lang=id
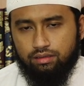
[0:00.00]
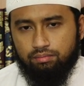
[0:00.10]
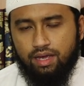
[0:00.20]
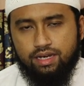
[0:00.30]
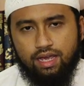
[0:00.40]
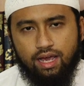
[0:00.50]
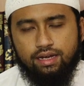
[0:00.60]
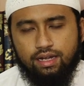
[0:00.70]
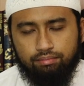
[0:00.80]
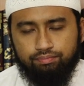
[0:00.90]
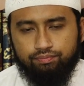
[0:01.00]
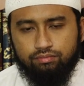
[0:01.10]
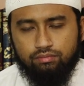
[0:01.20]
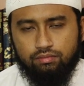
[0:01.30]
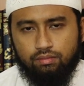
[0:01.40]
Bani Adam
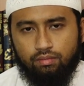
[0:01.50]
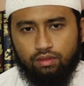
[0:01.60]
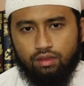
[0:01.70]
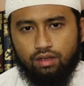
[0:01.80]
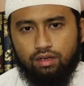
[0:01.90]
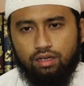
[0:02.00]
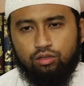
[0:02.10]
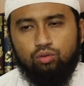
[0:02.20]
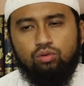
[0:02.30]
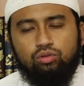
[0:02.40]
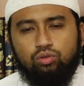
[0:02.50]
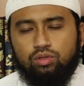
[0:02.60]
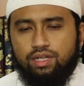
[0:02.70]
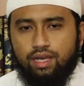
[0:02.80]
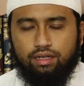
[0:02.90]
itu
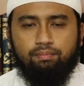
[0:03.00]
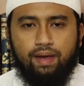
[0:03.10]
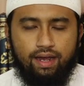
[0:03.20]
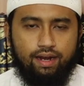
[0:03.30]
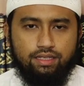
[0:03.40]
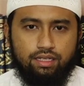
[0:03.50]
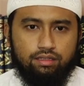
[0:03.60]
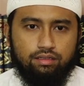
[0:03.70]
untuk dia pahalanya.